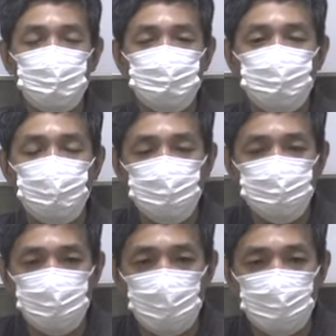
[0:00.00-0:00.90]
んなに孤
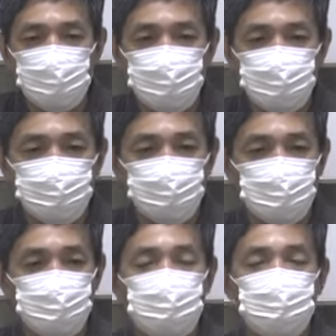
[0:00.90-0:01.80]
独な人
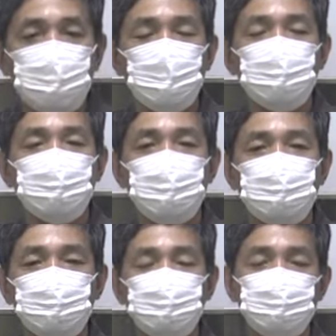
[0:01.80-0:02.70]
でもしかし